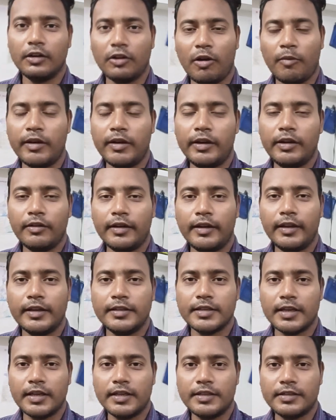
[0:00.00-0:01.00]
কমেন্টে অনেকে
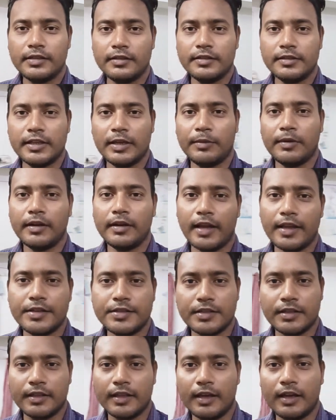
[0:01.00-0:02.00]
জানিয়েছিল যে একবার
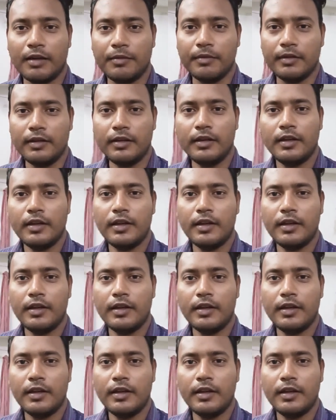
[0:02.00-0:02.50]
রাইসটা দেখাবে